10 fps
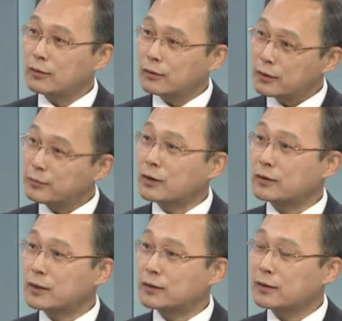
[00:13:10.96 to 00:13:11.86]
거를 지금
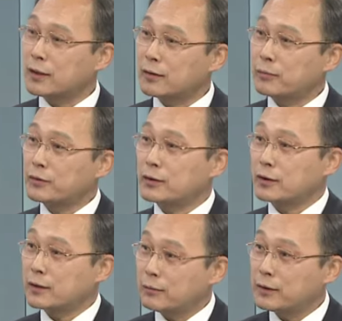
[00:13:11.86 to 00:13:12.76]
정리해서 낸 것뿐이죠.
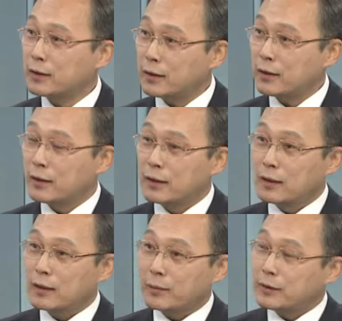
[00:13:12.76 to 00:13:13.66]
짧은 시간에
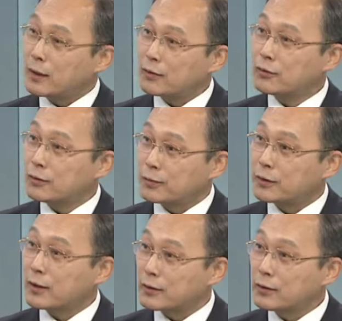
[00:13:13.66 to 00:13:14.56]
갑자기 할 수
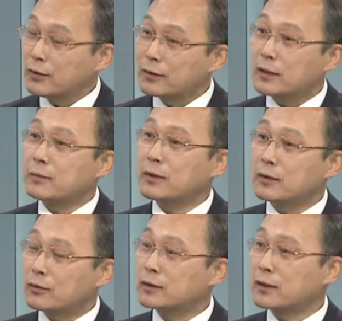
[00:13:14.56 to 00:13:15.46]
없었겠죠. 음. 이미
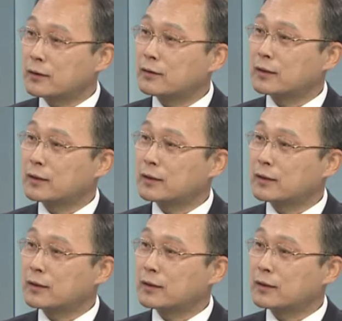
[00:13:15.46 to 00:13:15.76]
논의됐던